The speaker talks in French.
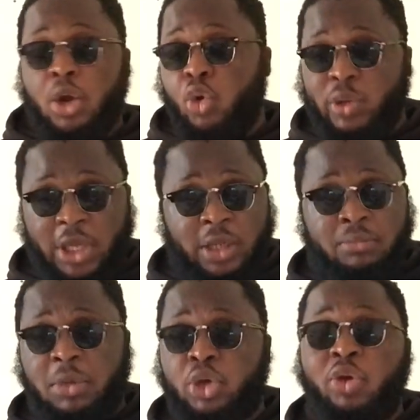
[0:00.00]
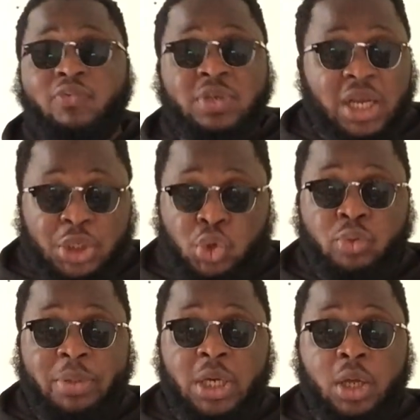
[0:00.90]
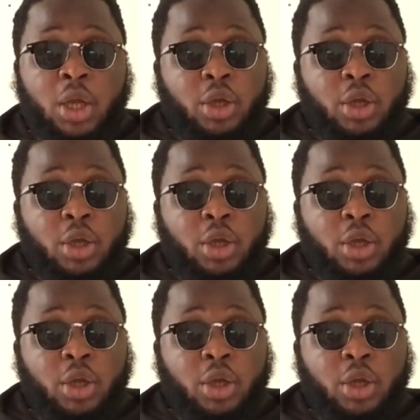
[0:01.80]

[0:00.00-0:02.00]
le traitement que vous allez subir